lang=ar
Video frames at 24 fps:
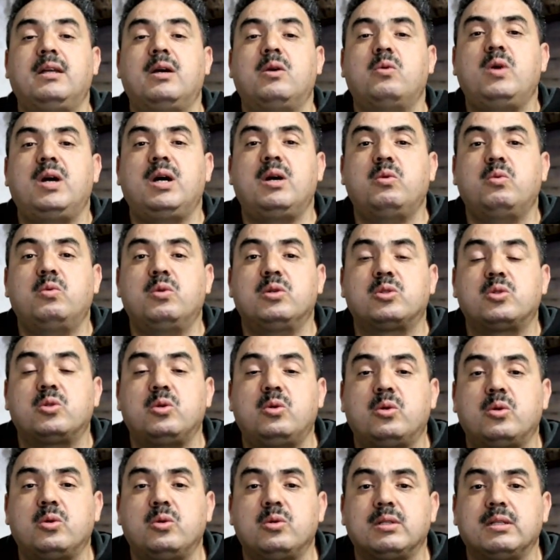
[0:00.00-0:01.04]
هو أول
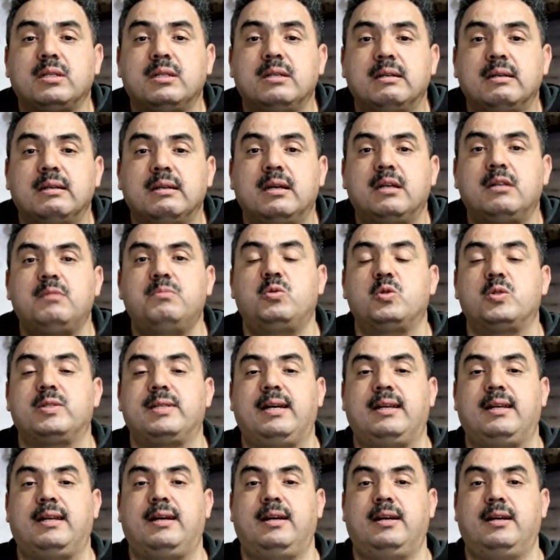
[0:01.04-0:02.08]
شروط
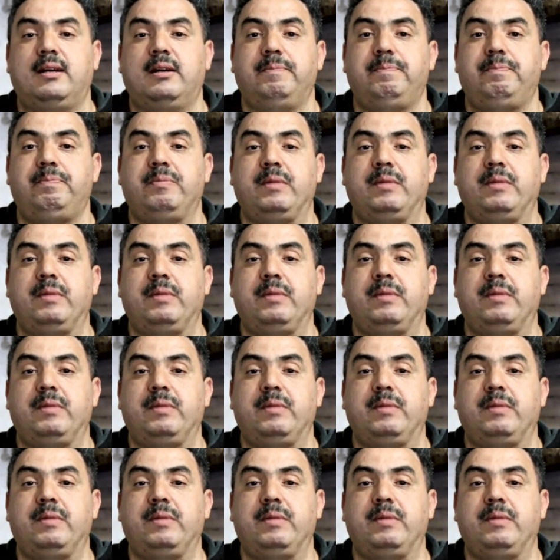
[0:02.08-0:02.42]
المصالحة